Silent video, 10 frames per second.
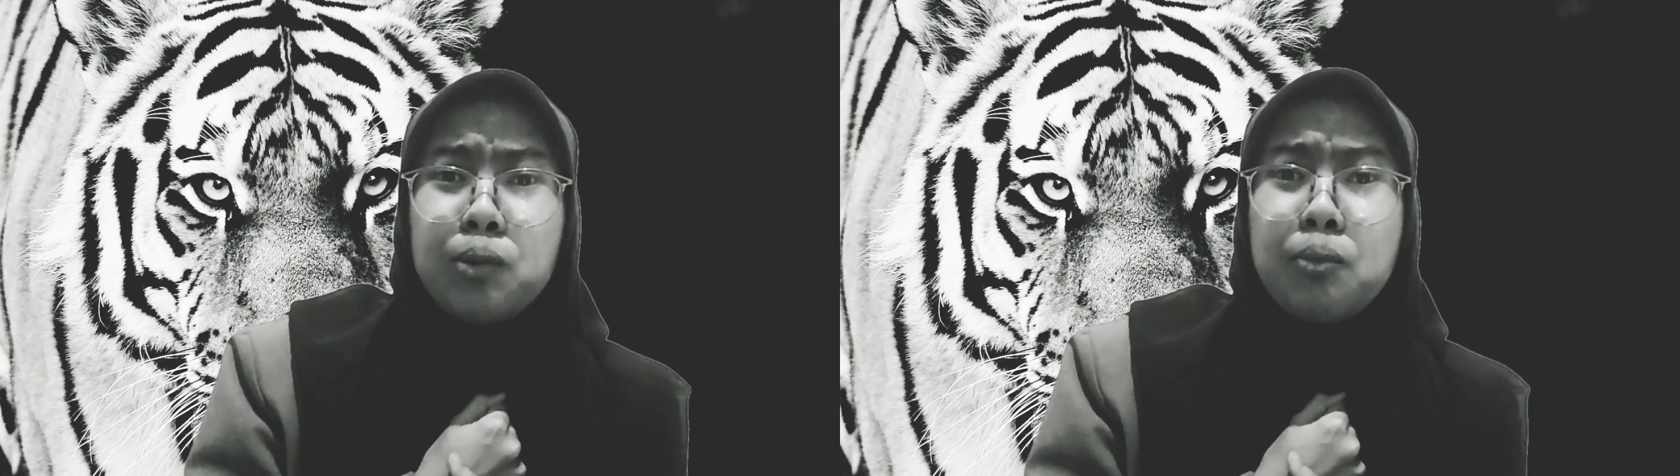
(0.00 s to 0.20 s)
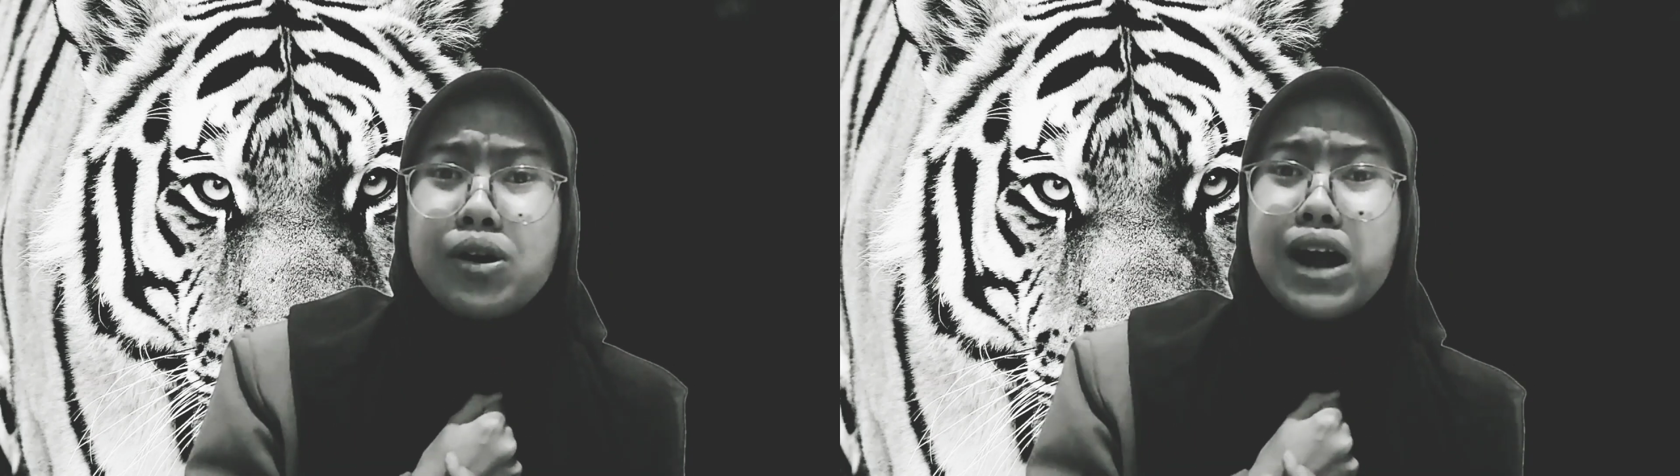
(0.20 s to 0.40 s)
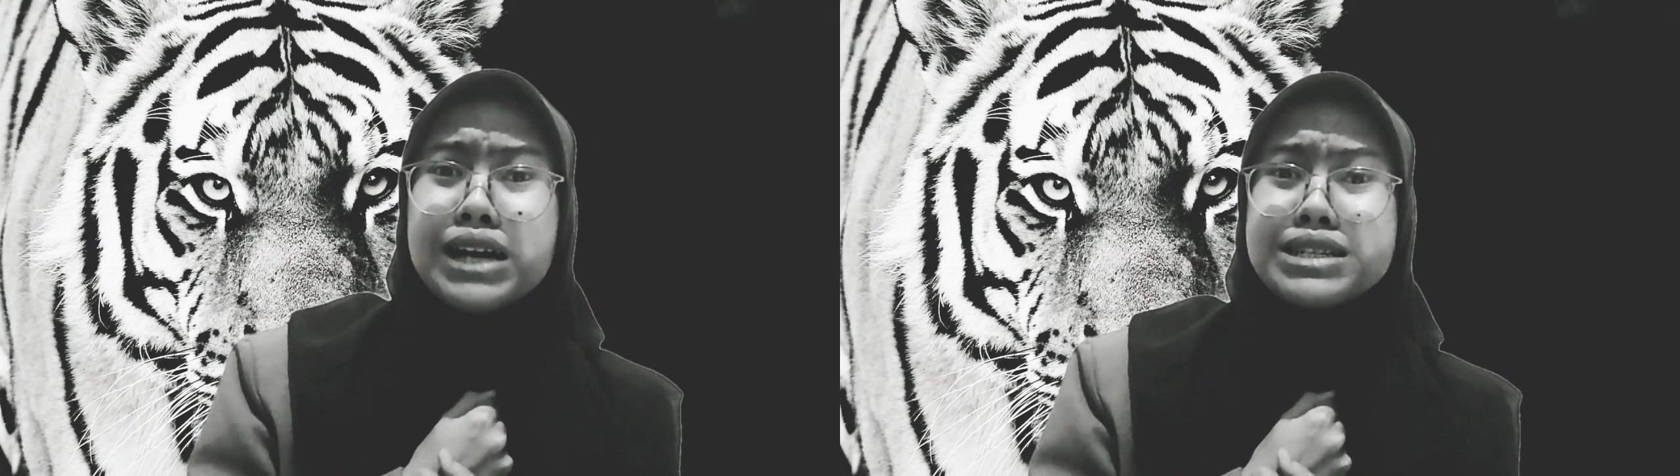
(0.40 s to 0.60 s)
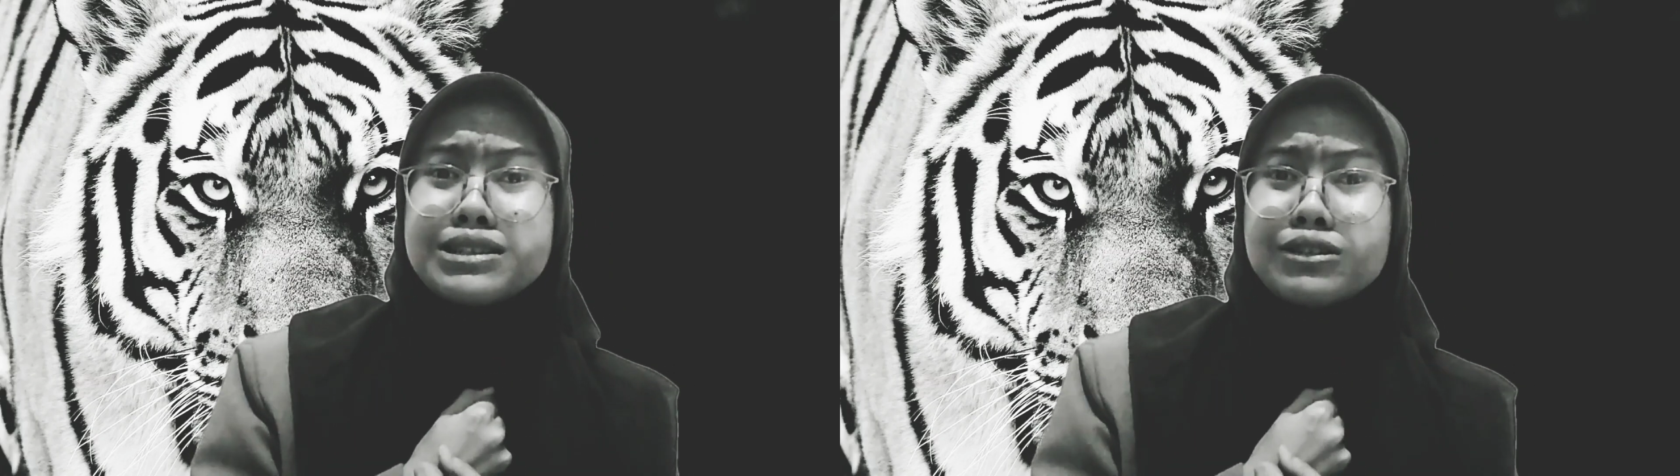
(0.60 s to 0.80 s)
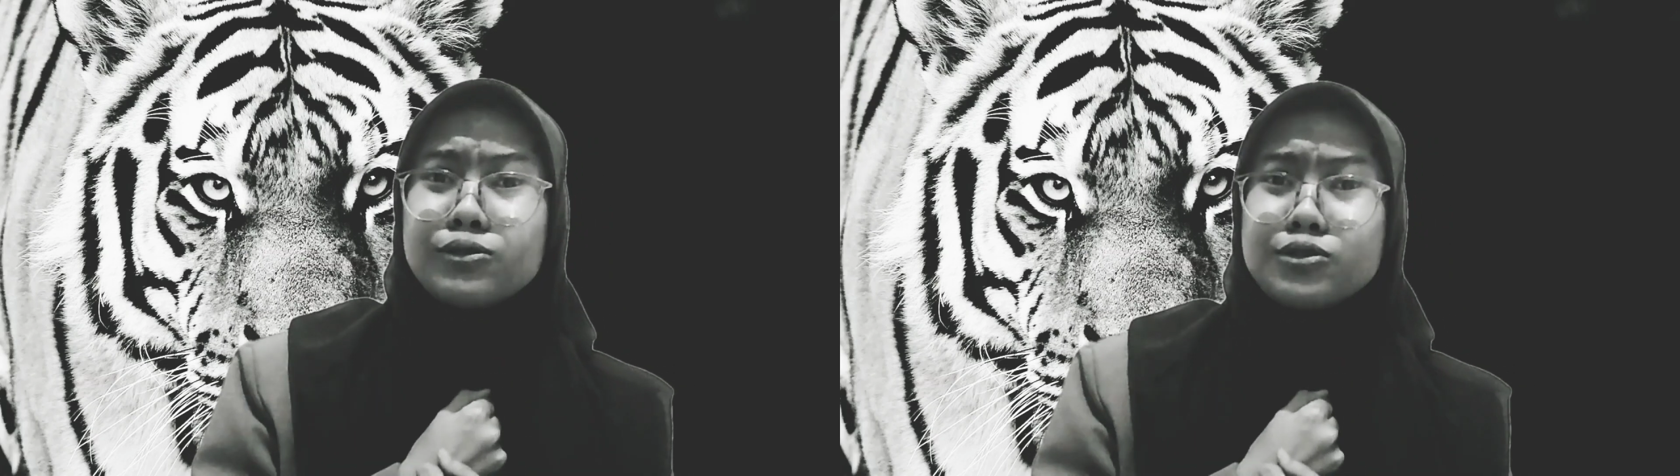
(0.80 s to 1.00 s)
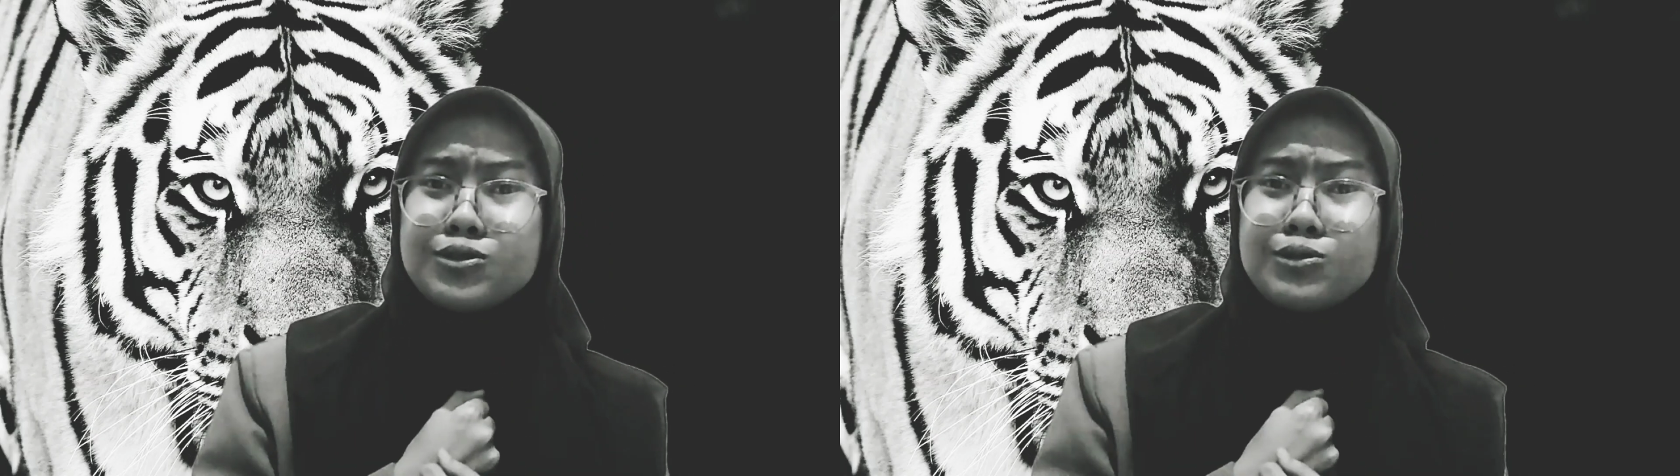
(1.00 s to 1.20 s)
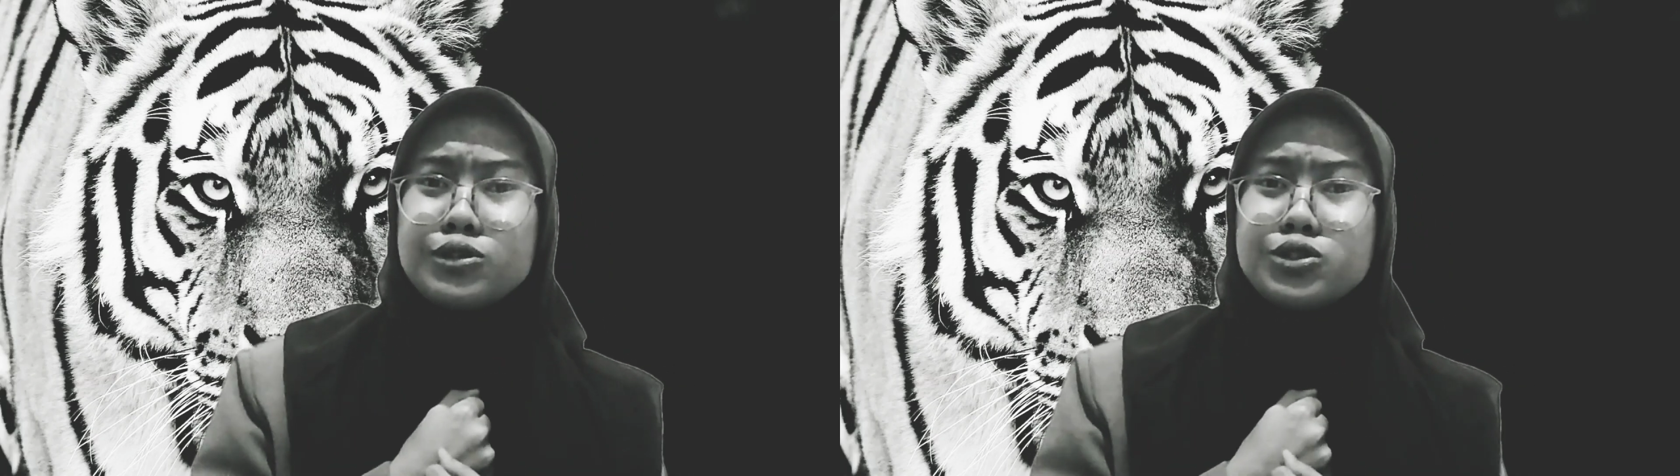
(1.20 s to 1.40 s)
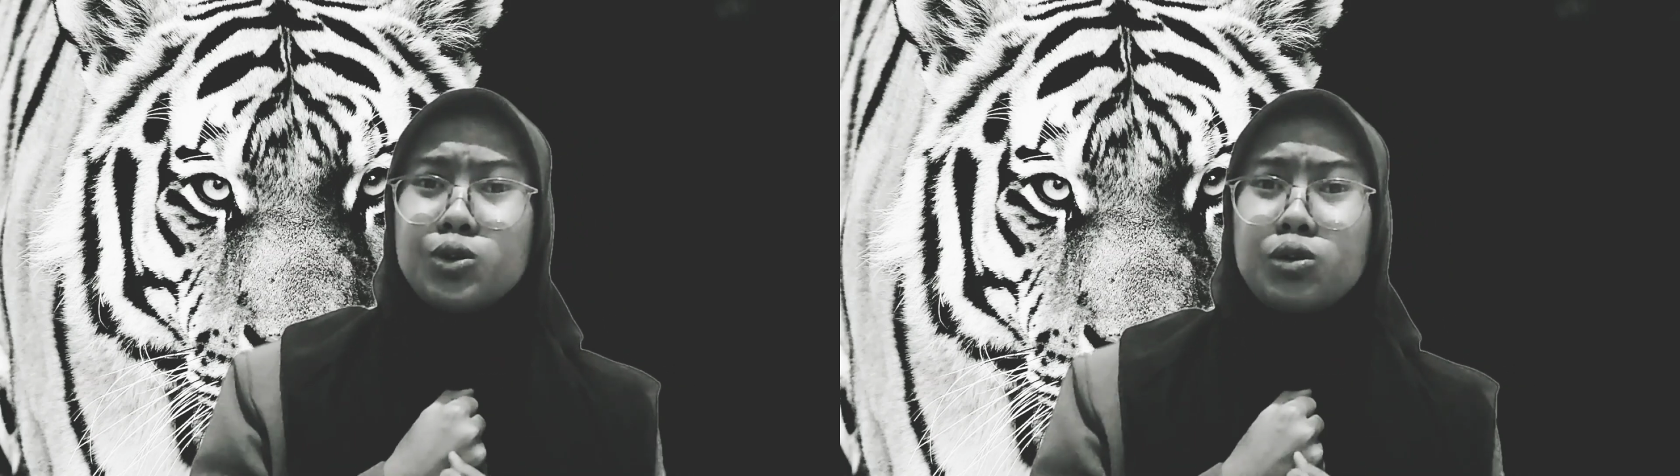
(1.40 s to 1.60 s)
bodas
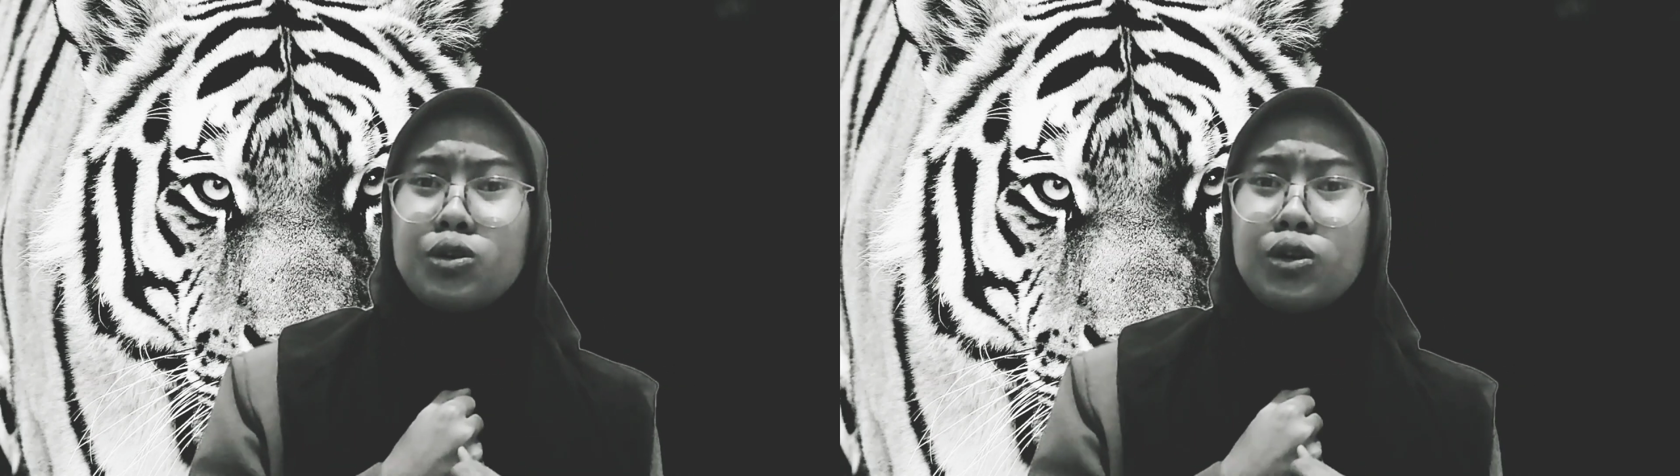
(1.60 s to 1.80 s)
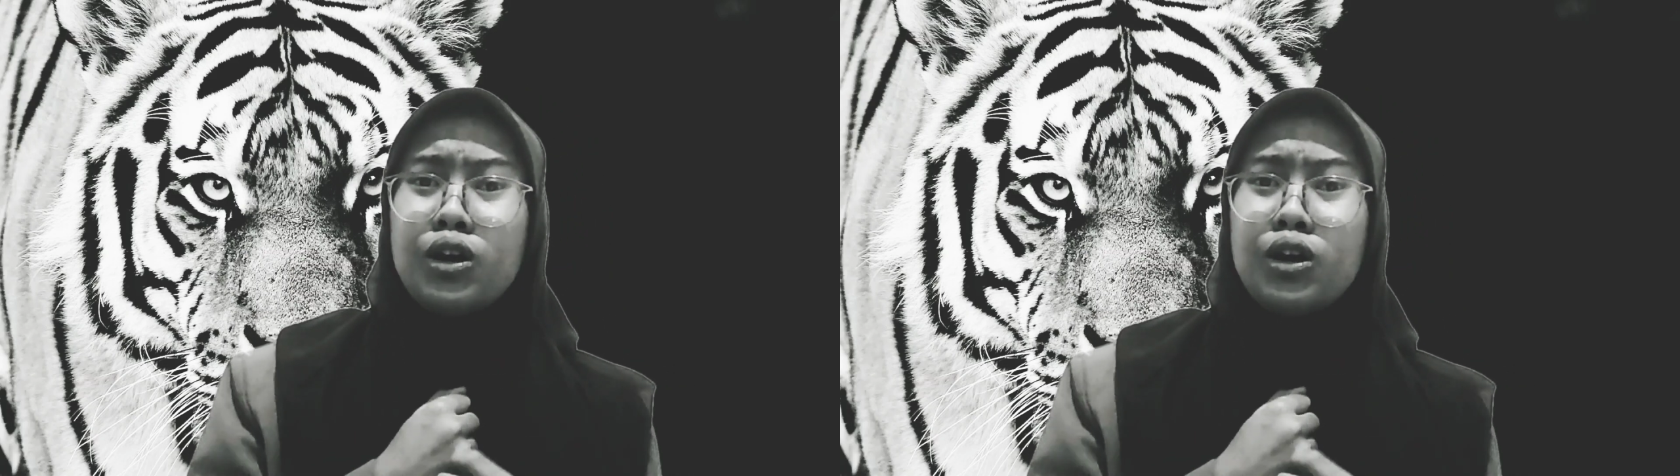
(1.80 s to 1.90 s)
ujug-ujug